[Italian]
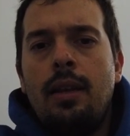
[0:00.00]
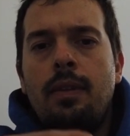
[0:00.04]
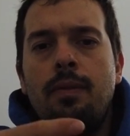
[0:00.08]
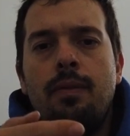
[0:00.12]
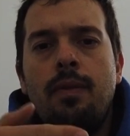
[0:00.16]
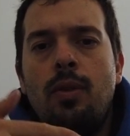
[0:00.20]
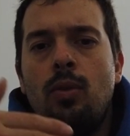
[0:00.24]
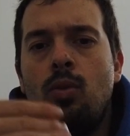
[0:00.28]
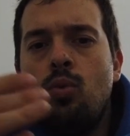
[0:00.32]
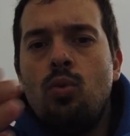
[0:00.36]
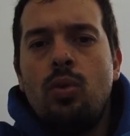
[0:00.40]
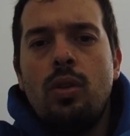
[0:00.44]

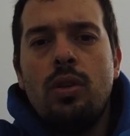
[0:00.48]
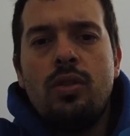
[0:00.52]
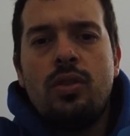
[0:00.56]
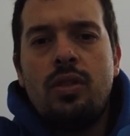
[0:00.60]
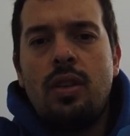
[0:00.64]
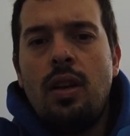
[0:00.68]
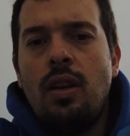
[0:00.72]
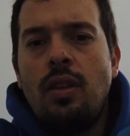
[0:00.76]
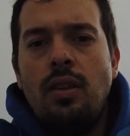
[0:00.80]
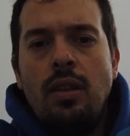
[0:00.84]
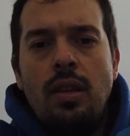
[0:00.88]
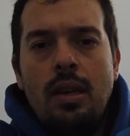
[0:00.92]
in valuta
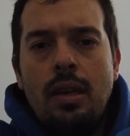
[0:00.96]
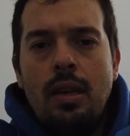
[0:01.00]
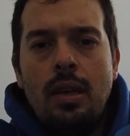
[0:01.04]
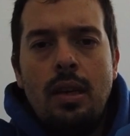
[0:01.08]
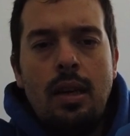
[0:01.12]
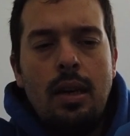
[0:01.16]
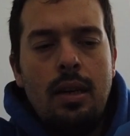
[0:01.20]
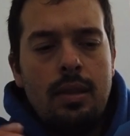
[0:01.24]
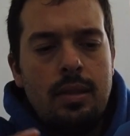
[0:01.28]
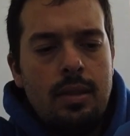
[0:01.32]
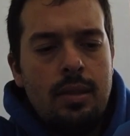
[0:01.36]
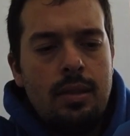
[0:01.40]

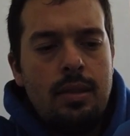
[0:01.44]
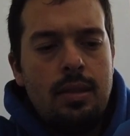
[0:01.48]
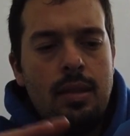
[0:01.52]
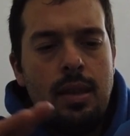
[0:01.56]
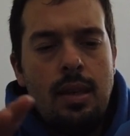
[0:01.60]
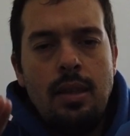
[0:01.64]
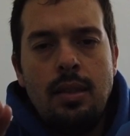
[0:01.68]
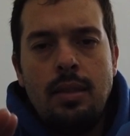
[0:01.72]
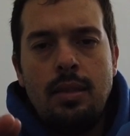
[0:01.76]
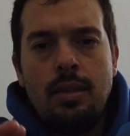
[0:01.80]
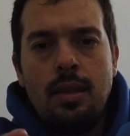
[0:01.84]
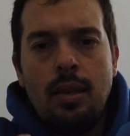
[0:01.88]
straniera
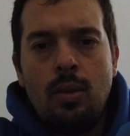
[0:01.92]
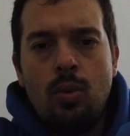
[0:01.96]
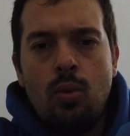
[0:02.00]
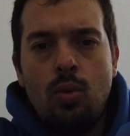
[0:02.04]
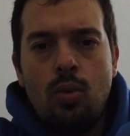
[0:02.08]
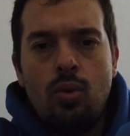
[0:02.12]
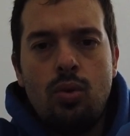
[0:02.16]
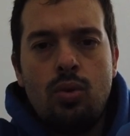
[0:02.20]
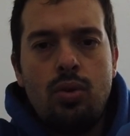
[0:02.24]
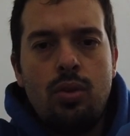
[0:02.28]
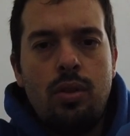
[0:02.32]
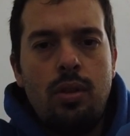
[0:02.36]
senza
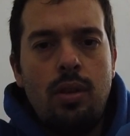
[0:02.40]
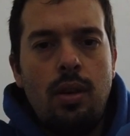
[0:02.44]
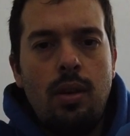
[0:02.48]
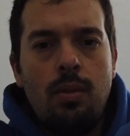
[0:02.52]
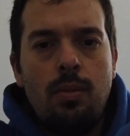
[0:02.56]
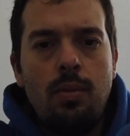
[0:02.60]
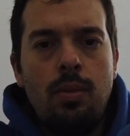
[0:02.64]
costi,